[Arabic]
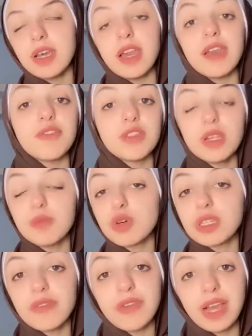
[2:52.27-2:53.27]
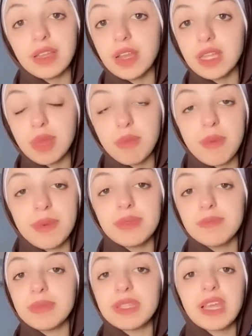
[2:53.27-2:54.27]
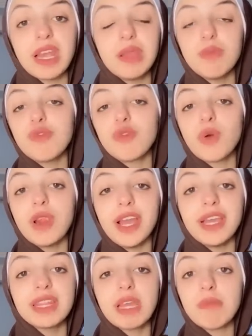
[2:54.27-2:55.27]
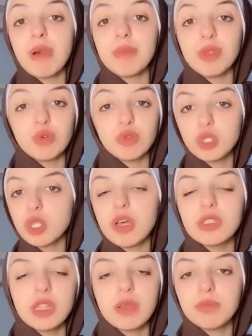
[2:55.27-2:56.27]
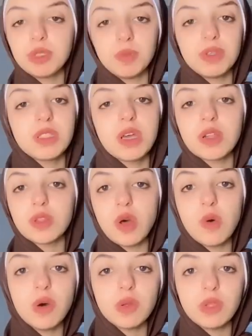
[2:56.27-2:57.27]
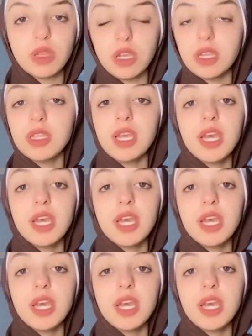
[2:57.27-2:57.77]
آه، فضل مختفي عنها تماما بتكلمه في كل حته ما بيردش اصلا مش بيظهر ان هو اونلاين